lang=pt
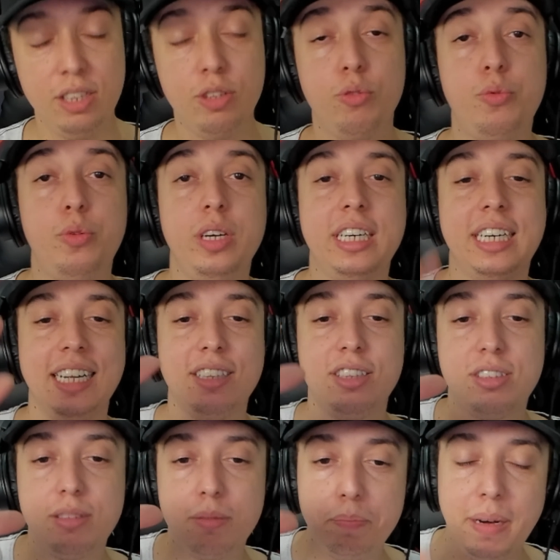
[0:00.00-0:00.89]
não fica
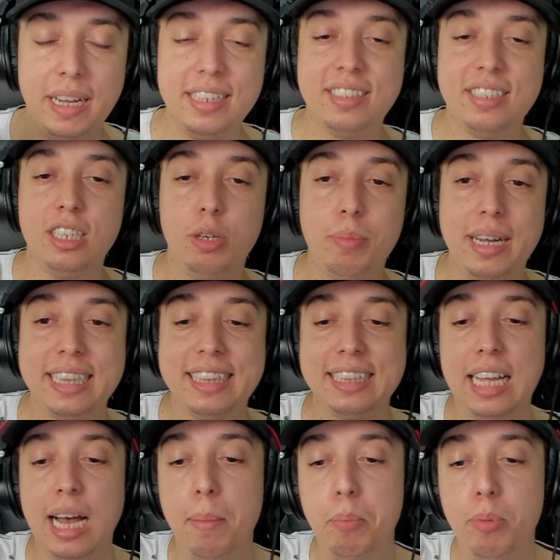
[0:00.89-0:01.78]
parecendo uma
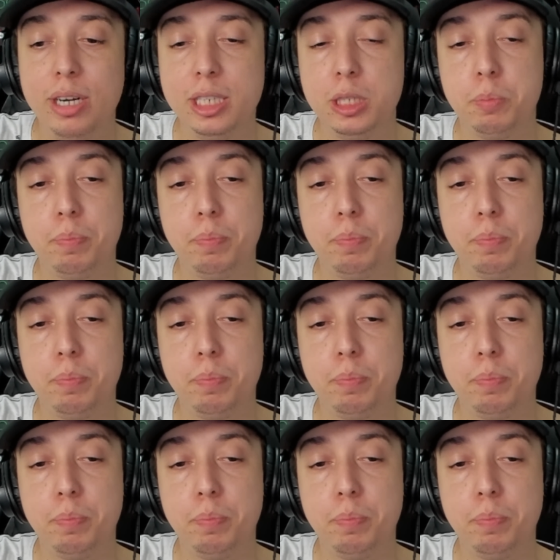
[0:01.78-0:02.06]
tábua de